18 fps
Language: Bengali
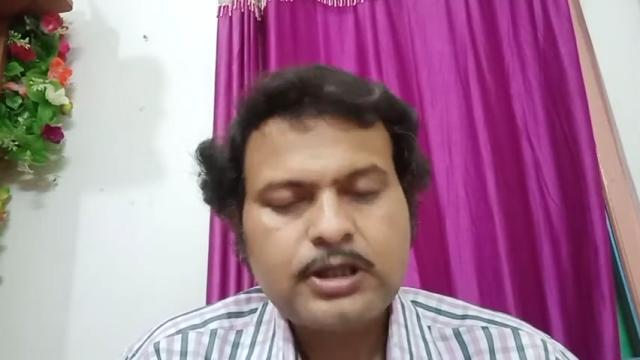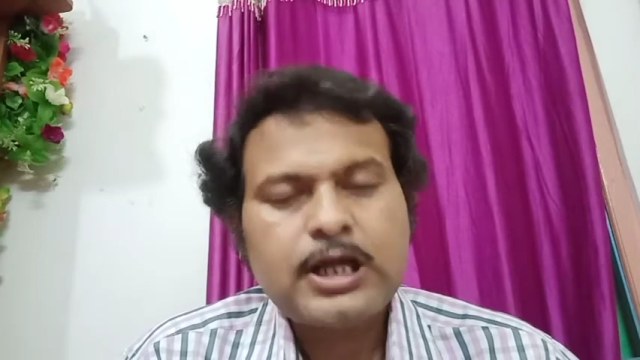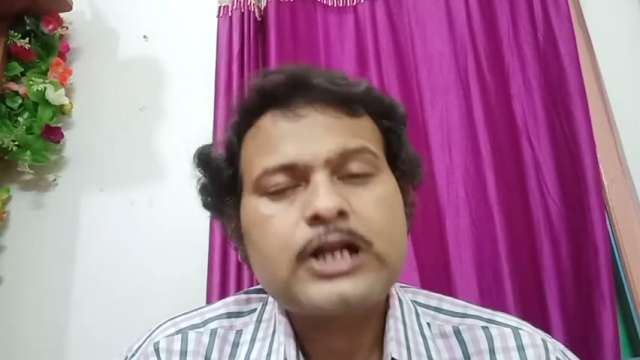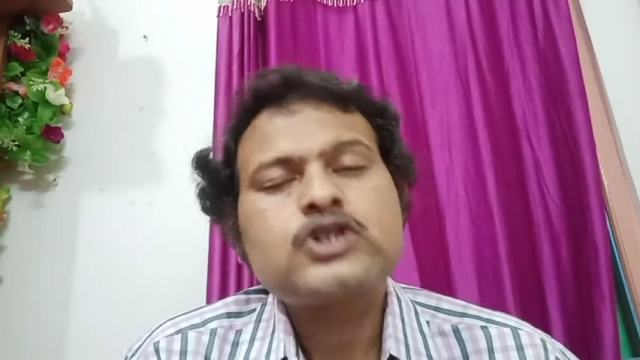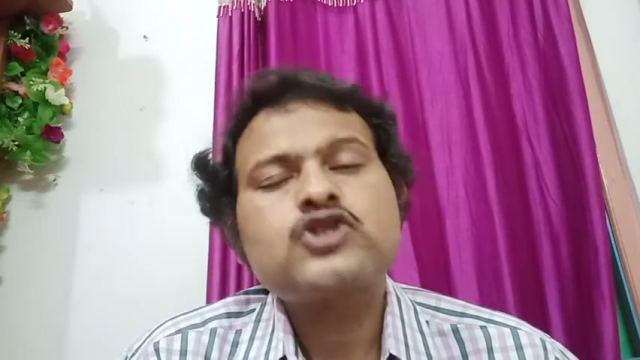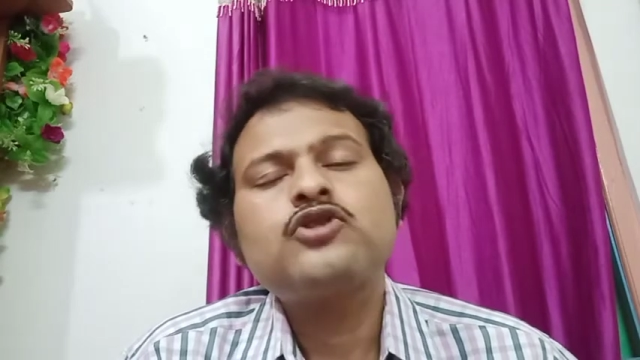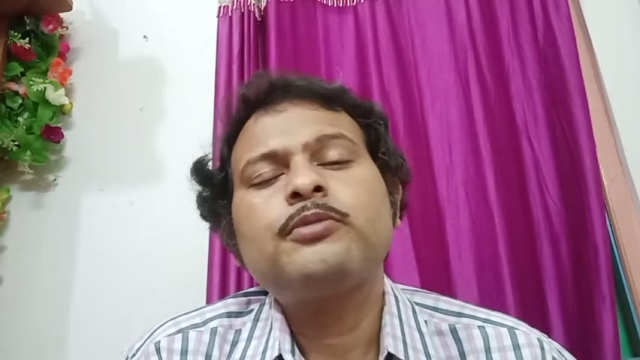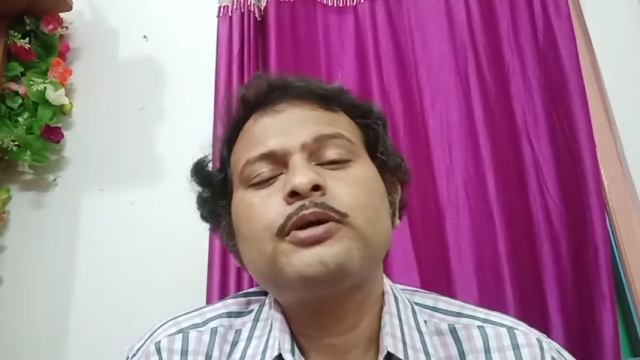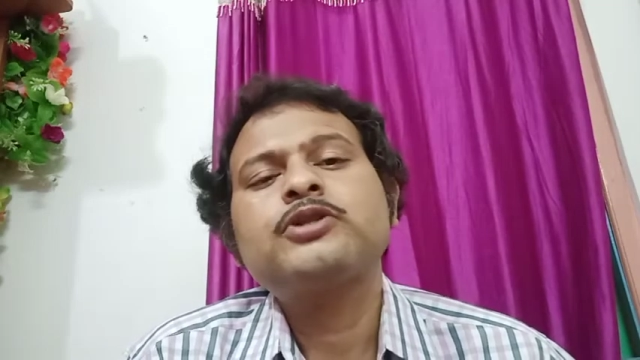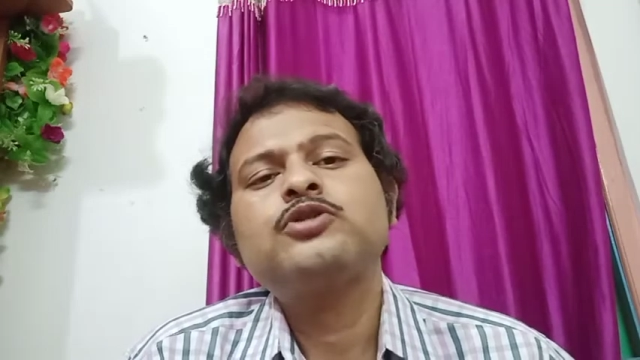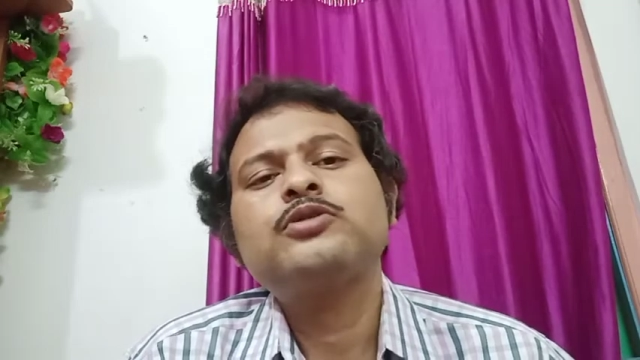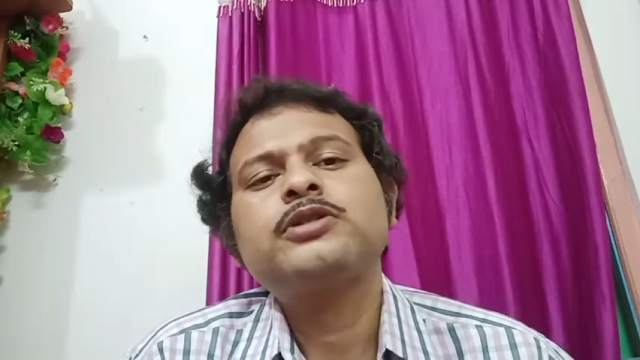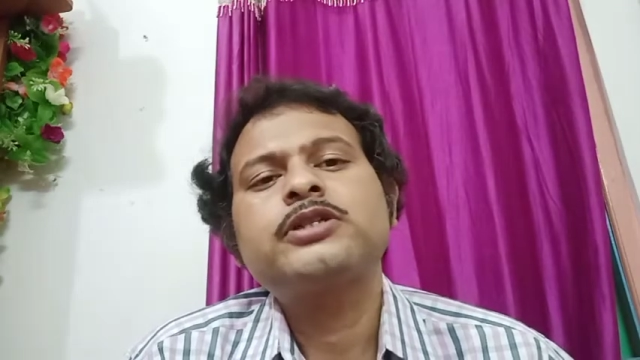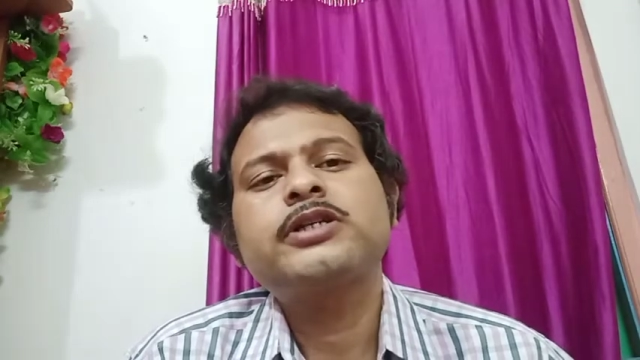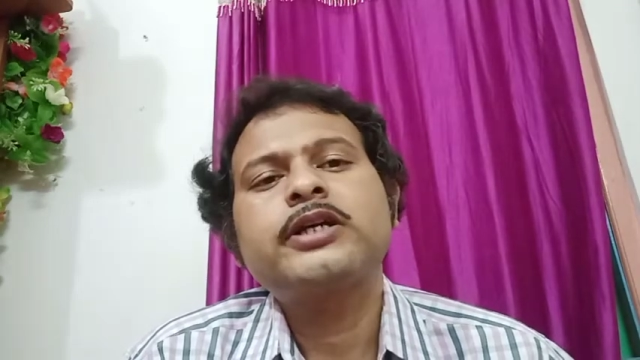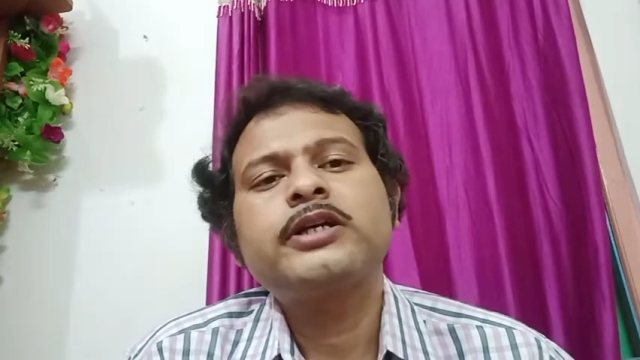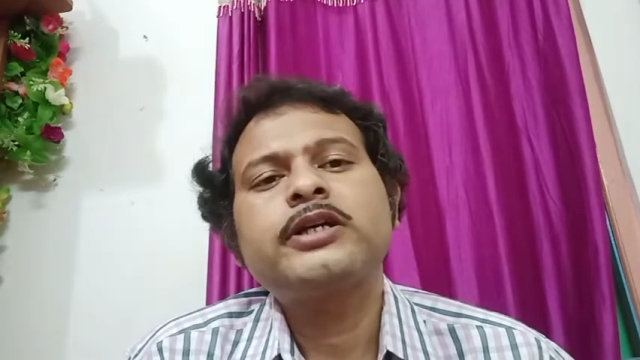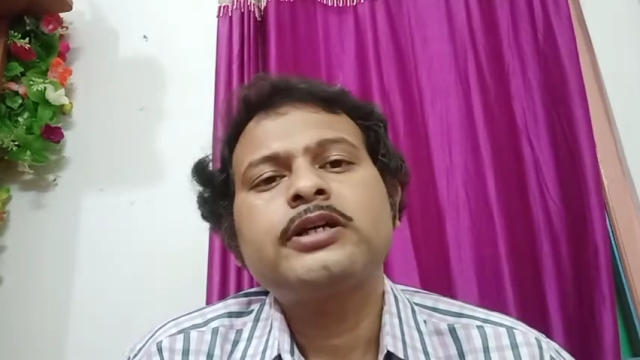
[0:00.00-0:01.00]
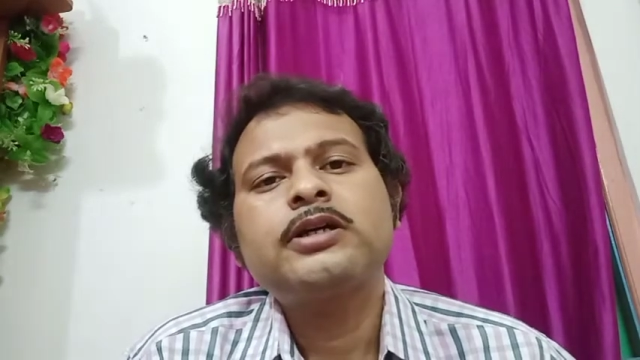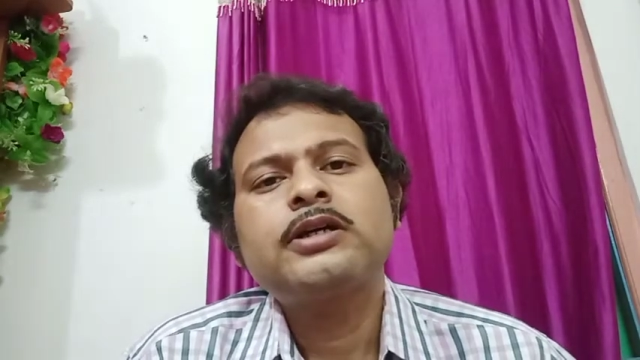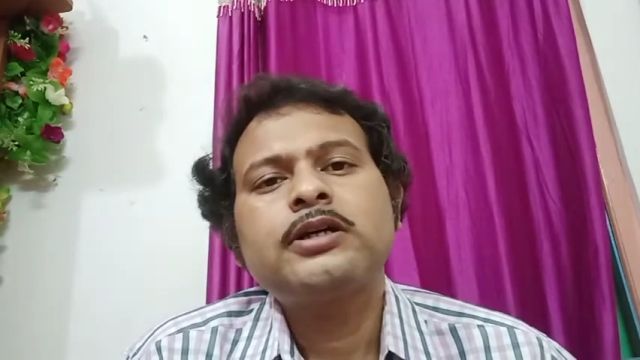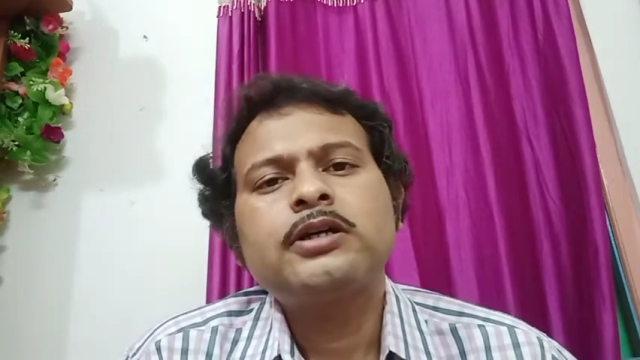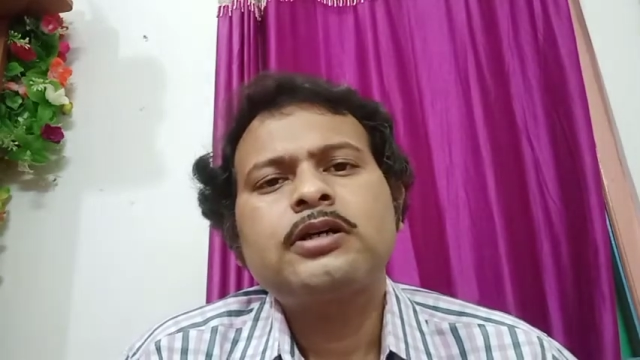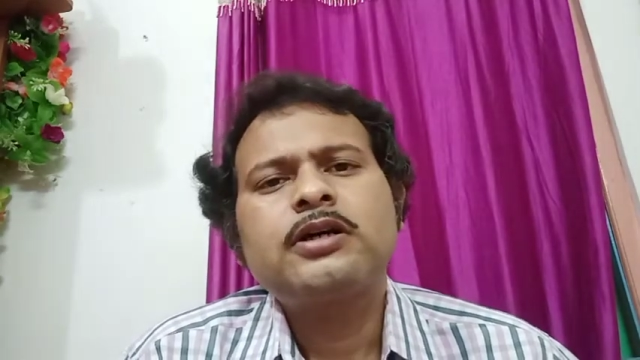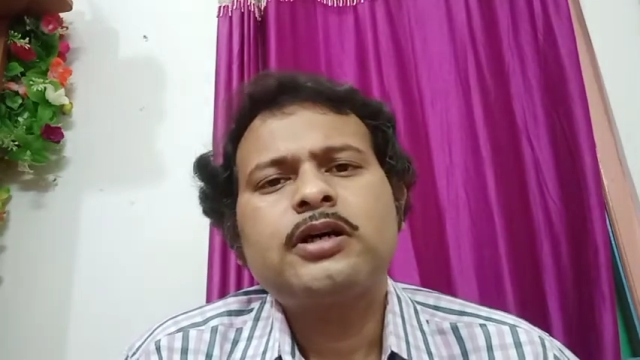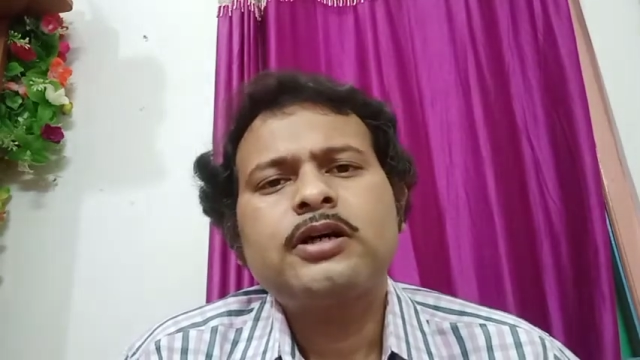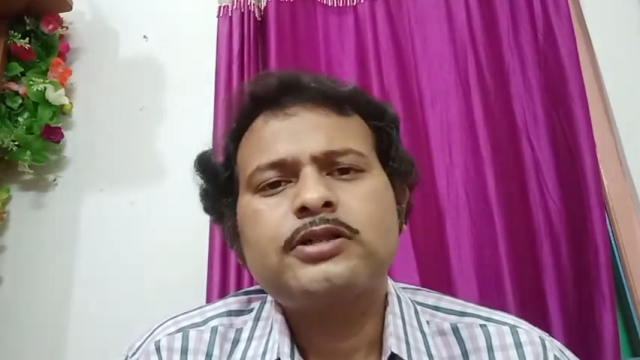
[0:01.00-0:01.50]
দাস সমাজ হচ্ছে
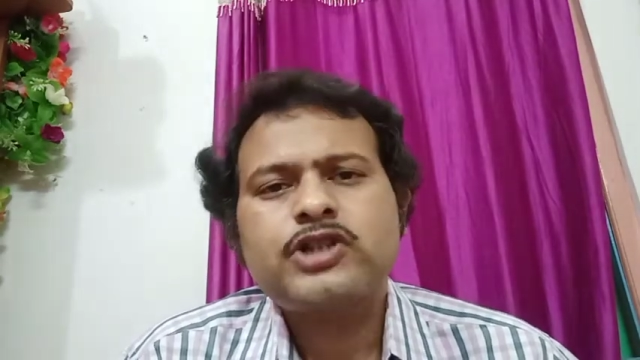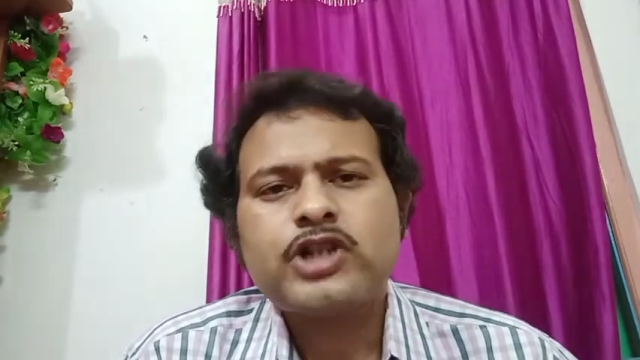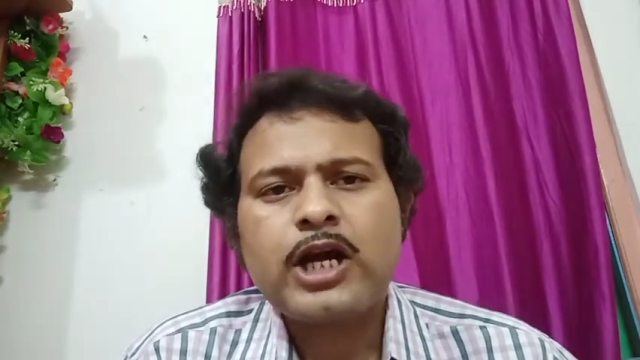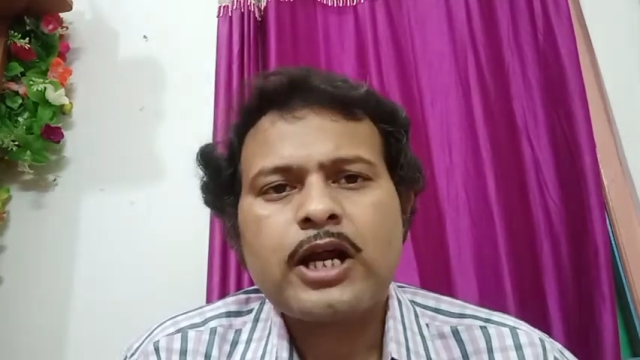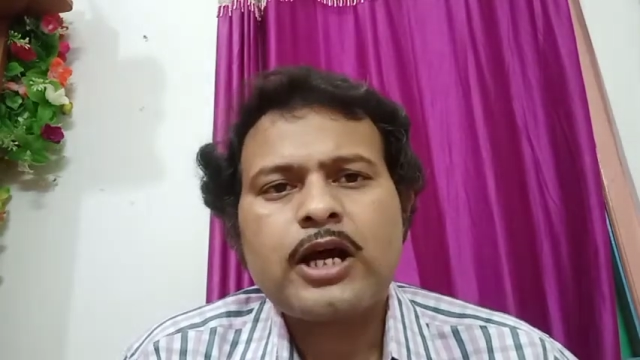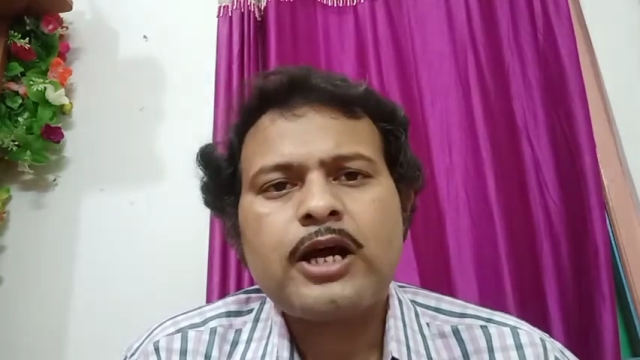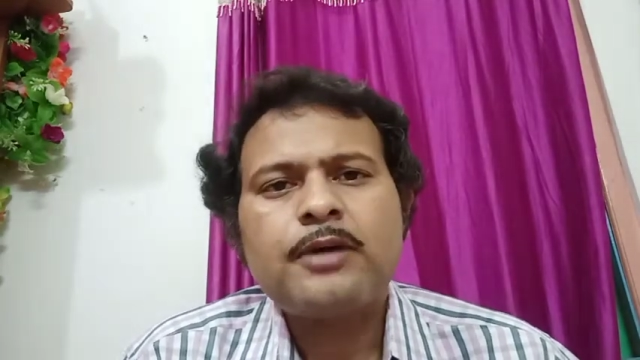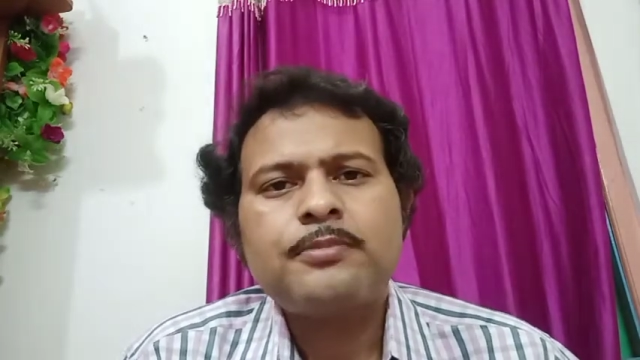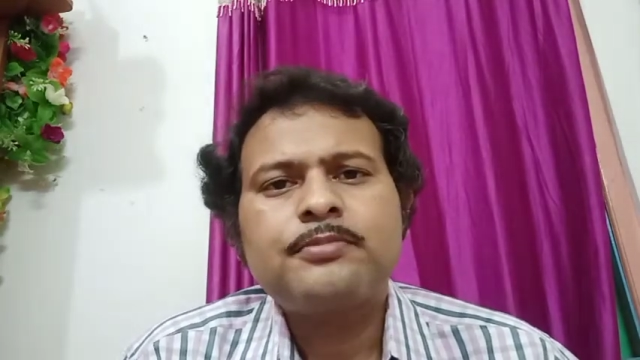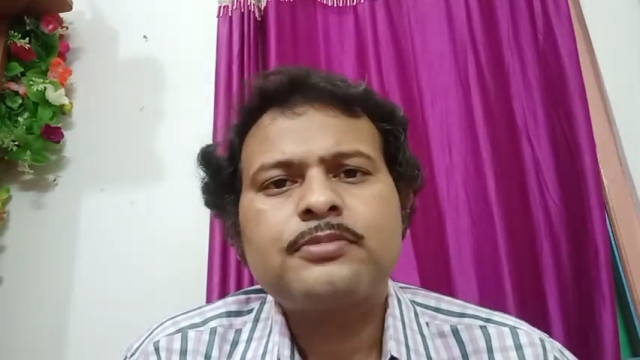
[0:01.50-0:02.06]
যারা